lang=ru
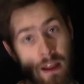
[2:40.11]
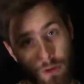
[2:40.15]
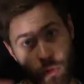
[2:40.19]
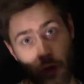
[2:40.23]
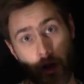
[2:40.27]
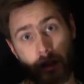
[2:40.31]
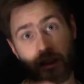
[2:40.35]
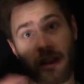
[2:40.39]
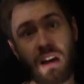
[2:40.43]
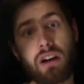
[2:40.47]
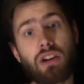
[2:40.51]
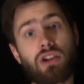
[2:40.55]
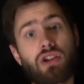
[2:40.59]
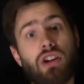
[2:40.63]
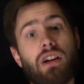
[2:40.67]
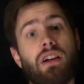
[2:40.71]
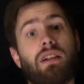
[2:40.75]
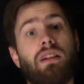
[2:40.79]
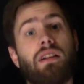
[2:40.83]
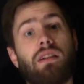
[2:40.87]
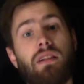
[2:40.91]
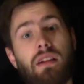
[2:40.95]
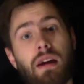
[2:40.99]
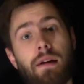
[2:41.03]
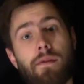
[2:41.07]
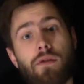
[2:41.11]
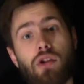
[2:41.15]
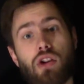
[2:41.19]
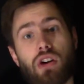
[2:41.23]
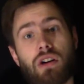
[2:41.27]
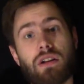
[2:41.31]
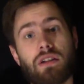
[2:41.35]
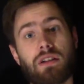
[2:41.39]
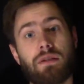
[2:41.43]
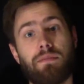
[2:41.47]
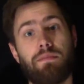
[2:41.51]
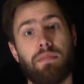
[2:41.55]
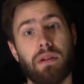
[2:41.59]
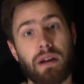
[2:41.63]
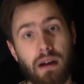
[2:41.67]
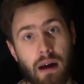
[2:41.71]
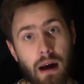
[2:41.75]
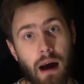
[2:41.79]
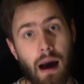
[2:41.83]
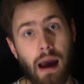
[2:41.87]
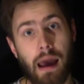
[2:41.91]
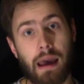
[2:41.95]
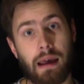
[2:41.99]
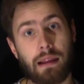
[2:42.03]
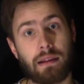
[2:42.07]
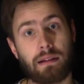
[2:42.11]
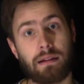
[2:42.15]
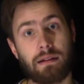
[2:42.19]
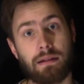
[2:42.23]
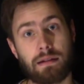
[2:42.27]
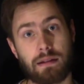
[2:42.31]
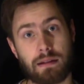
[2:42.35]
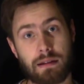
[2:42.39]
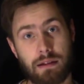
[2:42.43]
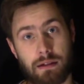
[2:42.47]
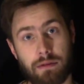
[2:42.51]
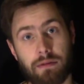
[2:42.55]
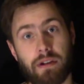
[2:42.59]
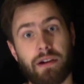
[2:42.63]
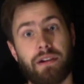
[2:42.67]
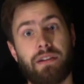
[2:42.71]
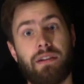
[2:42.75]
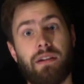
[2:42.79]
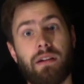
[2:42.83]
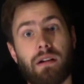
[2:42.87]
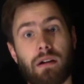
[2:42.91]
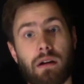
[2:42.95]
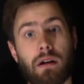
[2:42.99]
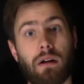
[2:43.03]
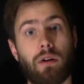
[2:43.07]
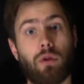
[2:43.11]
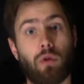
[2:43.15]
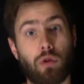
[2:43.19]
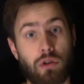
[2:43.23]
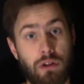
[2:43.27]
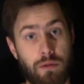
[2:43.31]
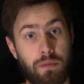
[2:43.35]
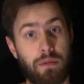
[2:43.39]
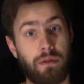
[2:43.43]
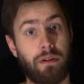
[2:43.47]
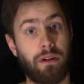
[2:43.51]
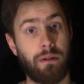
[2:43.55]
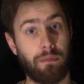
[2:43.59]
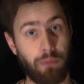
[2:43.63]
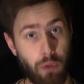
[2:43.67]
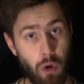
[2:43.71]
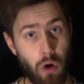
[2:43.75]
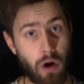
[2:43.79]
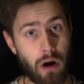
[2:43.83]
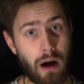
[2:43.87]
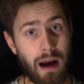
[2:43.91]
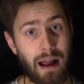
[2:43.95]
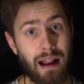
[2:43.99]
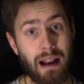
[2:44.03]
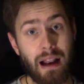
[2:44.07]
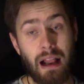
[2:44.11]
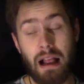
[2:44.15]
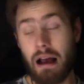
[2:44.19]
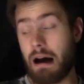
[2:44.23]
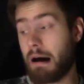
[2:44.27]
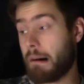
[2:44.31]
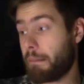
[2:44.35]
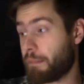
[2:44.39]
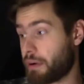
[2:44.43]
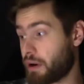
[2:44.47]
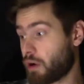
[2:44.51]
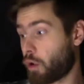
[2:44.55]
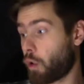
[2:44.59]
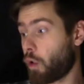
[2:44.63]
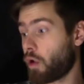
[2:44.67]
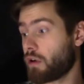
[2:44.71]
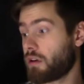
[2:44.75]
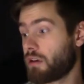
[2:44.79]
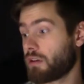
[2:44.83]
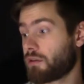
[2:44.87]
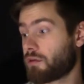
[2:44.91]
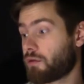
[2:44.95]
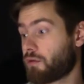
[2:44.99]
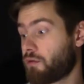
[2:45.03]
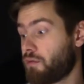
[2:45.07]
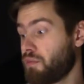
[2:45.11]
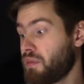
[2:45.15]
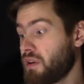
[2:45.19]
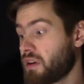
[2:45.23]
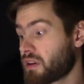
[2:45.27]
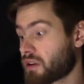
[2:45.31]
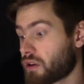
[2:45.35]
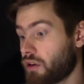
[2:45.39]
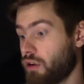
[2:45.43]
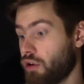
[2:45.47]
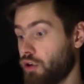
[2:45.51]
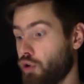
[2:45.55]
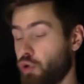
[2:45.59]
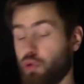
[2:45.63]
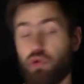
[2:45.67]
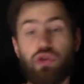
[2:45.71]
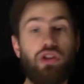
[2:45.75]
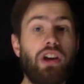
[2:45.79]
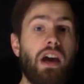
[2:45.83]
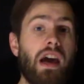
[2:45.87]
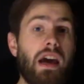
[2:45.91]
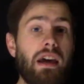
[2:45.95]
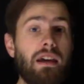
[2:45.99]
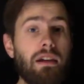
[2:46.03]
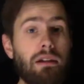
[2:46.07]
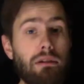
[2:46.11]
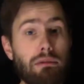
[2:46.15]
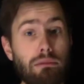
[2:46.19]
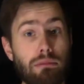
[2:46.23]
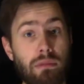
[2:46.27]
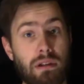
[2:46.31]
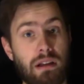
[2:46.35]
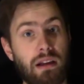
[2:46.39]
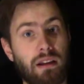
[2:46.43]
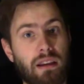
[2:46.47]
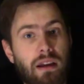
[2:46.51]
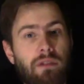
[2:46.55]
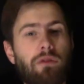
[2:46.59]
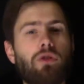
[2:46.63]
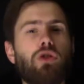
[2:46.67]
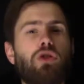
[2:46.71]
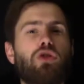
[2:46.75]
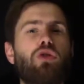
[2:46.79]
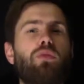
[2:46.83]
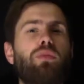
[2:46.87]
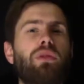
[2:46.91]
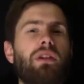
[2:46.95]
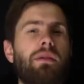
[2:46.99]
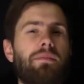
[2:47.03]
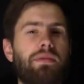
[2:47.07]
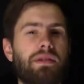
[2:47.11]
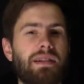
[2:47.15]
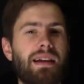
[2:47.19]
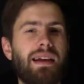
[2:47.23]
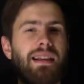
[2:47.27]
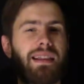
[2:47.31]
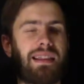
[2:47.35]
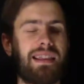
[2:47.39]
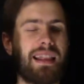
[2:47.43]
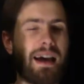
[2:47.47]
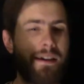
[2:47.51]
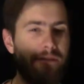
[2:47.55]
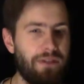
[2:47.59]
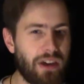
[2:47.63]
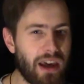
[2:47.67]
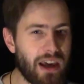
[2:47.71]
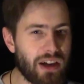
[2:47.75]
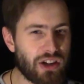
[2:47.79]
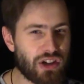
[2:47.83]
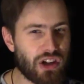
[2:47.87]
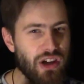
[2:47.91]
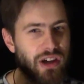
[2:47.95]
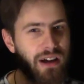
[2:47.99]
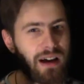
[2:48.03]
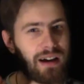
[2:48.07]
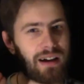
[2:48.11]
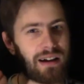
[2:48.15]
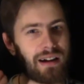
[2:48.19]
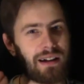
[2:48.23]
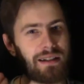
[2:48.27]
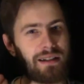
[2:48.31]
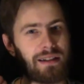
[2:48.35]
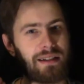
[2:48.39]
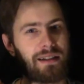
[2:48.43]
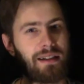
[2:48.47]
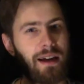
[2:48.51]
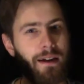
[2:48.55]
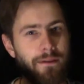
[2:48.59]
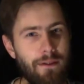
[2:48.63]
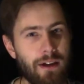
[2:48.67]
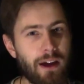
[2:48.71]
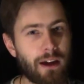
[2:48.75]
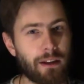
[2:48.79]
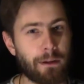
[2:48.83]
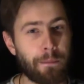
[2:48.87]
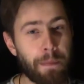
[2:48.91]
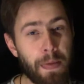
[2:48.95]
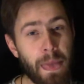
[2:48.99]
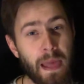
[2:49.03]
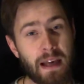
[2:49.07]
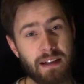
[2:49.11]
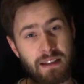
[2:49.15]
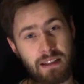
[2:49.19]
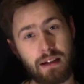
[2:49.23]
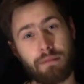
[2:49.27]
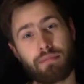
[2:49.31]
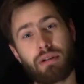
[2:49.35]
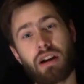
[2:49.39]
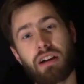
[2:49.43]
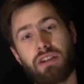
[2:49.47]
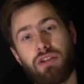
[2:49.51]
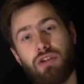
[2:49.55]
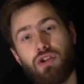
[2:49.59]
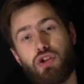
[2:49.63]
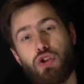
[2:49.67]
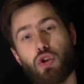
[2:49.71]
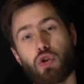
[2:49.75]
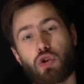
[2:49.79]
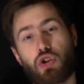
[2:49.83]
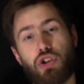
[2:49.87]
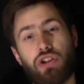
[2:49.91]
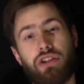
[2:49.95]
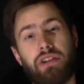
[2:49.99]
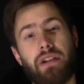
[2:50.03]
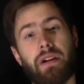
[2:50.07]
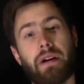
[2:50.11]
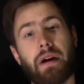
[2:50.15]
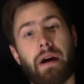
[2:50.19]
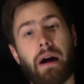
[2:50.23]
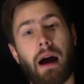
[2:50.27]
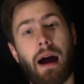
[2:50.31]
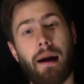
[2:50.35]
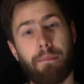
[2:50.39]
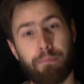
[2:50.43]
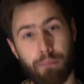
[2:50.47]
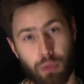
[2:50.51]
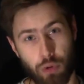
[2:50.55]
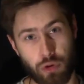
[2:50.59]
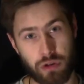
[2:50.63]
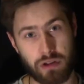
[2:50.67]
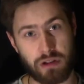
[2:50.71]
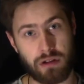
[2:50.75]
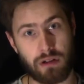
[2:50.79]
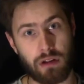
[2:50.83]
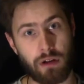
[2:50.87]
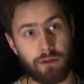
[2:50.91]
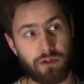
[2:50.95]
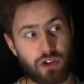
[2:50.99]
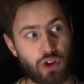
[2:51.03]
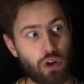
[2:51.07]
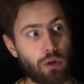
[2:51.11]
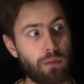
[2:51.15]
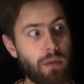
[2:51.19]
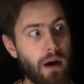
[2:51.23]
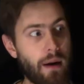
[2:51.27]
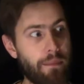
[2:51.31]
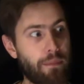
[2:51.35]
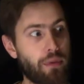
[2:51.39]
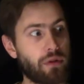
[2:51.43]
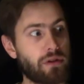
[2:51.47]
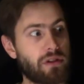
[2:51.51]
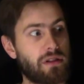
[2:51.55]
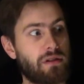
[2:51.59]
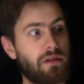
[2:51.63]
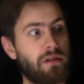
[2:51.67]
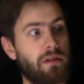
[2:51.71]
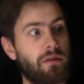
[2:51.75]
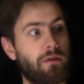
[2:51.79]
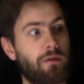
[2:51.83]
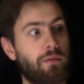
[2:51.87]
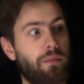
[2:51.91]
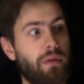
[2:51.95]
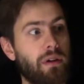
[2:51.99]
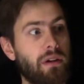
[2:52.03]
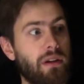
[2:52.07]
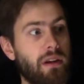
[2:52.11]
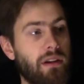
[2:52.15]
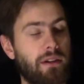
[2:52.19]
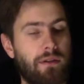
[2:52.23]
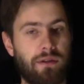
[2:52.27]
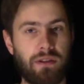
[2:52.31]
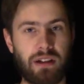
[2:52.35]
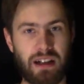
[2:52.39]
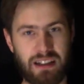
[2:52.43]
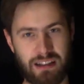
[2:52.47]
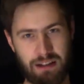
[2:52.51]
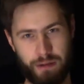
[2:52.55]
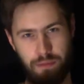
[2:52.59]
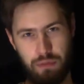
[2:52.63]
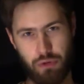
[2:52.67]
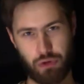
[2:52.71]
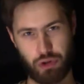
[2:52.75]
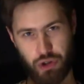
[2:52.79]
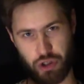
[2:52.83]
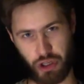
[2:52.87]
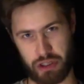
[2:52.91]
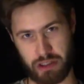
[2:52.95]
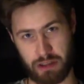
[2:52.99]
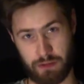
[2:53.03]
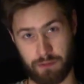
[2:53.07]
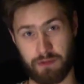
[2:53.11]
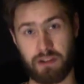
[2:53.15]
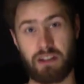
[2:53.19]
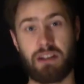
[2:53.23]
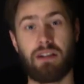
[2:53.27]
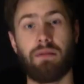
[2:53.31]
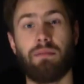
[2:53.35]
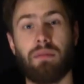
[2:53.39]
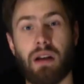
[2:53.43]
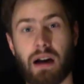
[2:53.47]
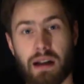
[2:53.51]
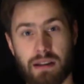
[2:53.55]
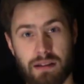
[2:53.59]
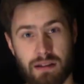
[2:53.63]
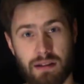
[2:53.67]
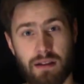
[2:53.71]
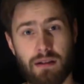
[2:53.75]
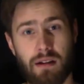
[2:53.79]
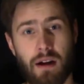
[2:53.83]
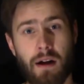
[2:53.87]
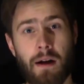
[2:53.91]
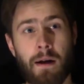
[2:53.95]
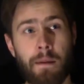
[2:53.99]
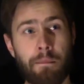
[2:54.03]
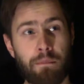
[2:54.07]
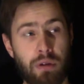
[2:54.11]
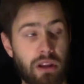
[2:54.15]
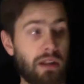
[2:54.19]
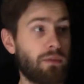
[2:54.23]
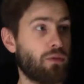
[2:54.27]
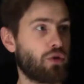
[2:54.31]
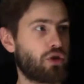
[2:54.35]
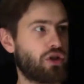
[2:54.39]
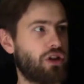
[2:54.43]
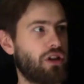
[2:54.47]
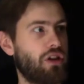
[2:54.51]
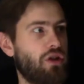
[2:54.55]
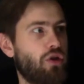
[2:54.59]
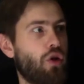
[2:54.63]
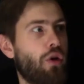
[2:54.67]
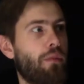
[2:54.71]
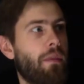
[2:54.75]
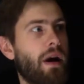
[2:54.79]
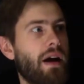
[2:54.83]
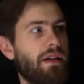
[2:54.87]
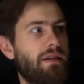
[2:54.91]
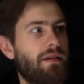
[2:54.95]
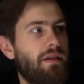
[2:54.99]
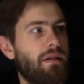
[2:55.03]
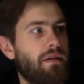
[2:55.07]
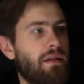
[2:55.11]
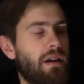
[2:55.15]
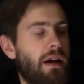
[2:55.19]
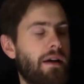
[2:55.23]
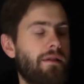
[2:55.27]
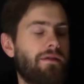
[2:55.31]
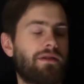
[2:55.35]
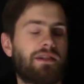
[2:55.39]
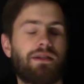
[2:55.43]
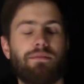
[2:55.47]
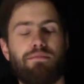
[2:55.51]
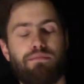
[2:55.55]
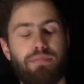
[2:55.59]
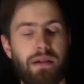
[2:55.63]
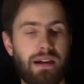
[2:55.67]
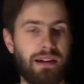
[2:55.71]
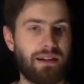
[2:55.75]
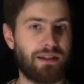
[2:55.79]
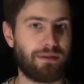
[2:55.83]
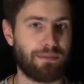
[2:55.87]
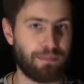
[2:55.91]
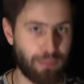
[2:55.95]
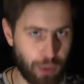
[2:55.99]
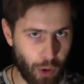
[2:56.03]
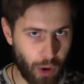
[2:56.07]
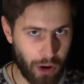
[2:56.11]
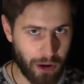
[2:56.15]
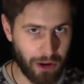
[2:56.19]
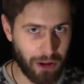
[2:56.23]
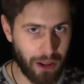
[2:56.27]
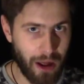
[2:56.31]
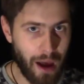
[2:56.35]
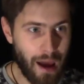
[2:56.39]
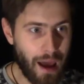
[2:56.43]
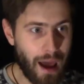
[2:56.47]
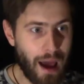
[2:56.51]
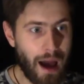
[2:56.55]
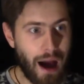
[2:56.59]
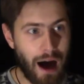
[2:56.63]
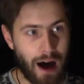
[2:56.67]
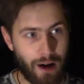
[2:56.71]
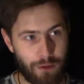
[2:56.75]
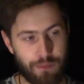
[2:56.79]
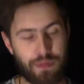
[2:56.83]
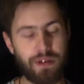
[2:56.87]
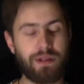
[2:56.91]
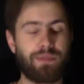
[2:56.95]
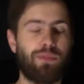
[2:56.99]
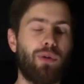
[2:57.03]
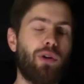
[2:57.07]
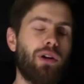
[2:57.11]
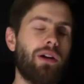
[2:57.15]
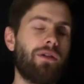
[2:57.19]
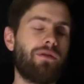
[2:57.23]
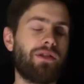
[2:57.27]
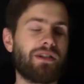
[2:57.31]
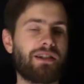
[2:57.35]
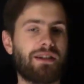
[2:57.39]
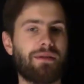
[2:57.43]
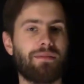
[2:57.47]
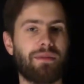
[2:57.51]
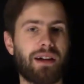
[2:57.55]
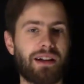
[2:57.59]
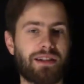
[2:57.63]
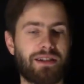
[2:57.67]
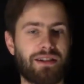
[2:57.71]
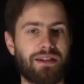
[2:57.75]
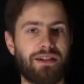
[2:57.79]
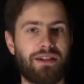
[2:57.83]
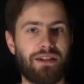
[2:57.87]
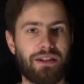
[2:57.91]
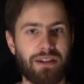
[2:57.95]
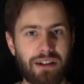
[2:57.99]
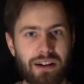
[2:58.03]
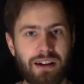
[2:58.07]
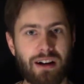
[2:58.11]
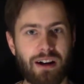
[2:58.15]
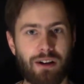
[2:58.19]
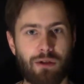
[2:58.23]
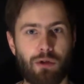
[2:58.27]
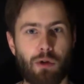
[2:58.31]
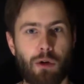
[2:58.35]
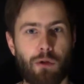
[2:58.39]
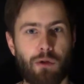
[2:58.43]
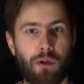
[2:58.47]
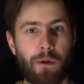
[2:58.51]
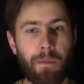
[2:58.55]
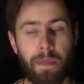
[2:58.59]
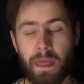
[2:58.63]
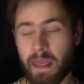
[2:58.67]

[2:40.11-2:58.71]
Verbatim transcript: Ну а также эта девочка сбегает из квартиры Господа Бога, приходит в мир людей для того, чтобы написать новейший как раз завет собрать еще шестерых апостолов, чтобы апостолов было 12 плюс 6, 18, потому что ее матери нравится бейсбол бейсбол, а в бейсболе 18 игроков.